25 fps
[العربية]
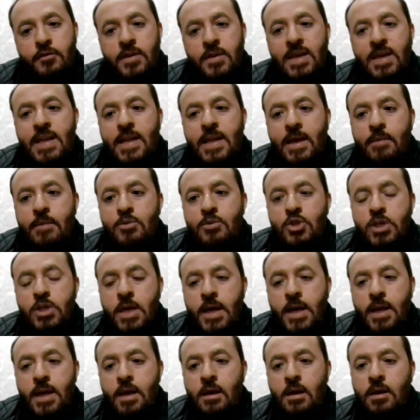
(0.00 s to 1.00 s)
فيل
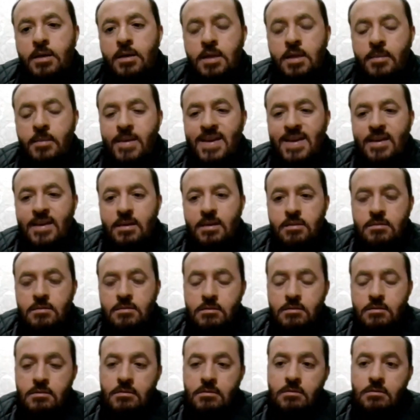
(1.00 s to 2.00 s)
يمشي على
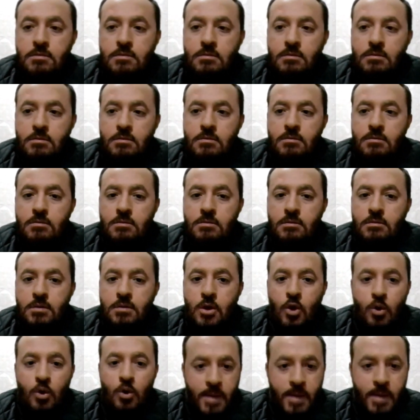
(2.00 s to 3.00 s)
قدمين
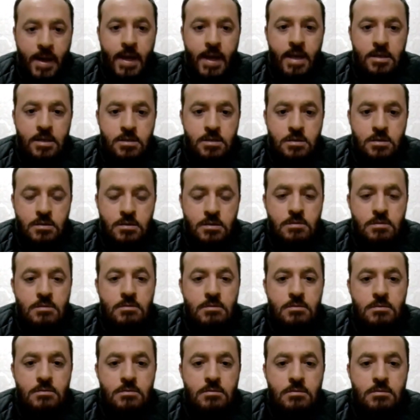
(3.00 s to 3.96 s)
حكم عادي